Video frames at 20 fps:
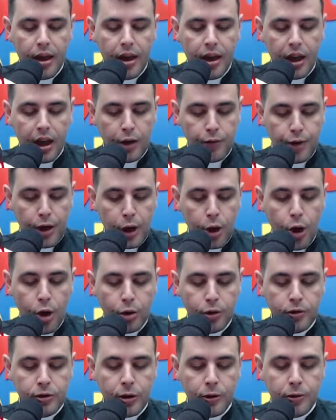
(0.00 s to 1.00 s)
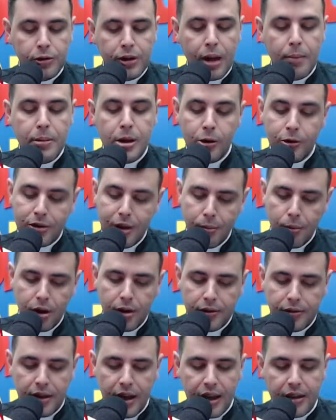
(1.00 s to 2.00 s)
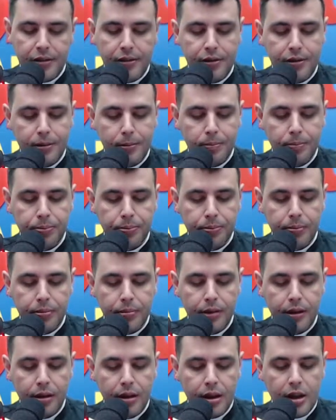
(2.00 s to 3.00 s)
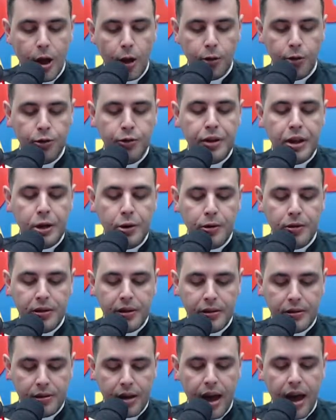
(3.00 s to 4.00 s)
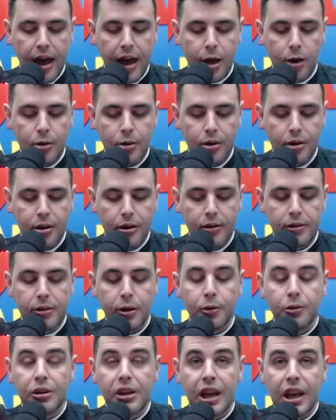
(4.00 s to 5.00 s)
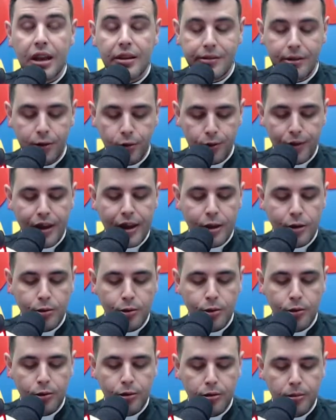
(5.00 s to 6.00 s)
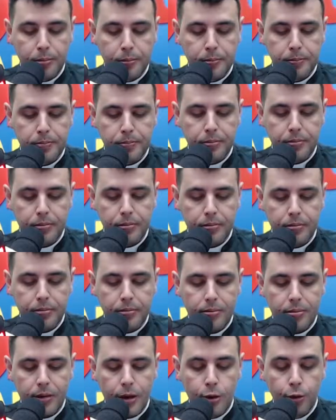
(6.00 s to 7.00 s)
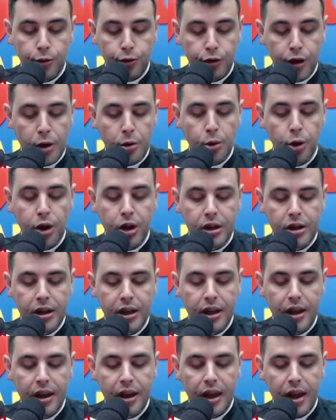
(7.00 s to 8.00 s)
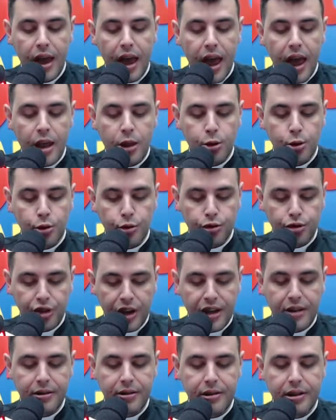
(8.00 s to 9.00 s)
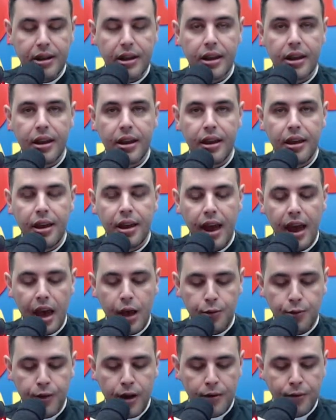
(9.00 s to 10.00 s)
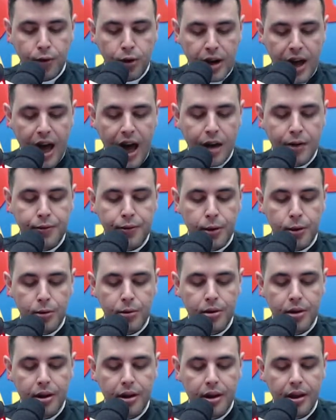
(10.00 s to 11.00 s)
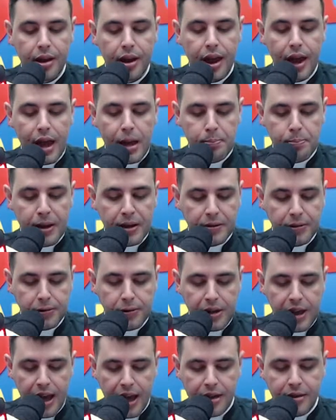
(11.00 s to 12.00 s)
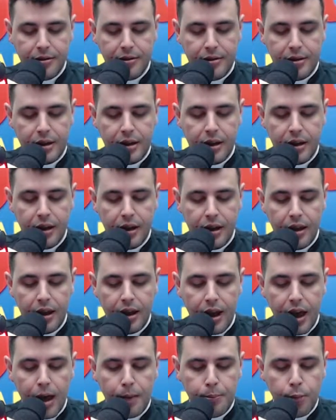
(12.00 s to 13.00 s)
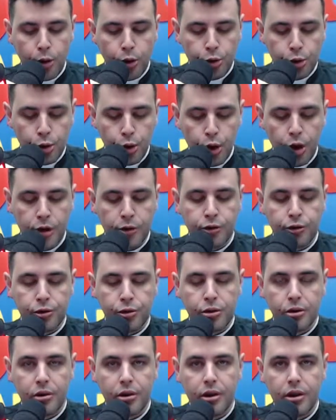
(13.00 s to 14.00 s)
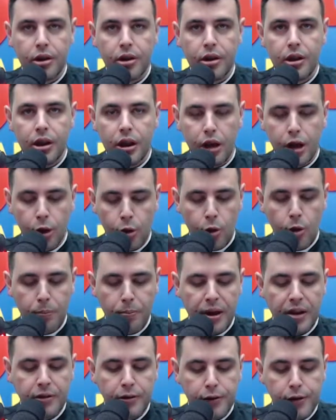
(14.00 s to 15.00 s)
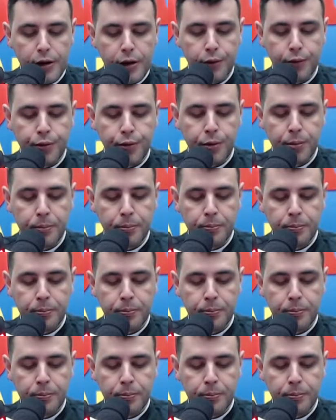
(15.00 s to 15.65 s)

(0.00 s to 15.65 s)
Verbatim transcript: revelou os seus caminhos a Moisés e aos filhos de Israel seus grandes feitos. O Senhor é indulgente, é favorável, é paciente, é bondoso e compassivo.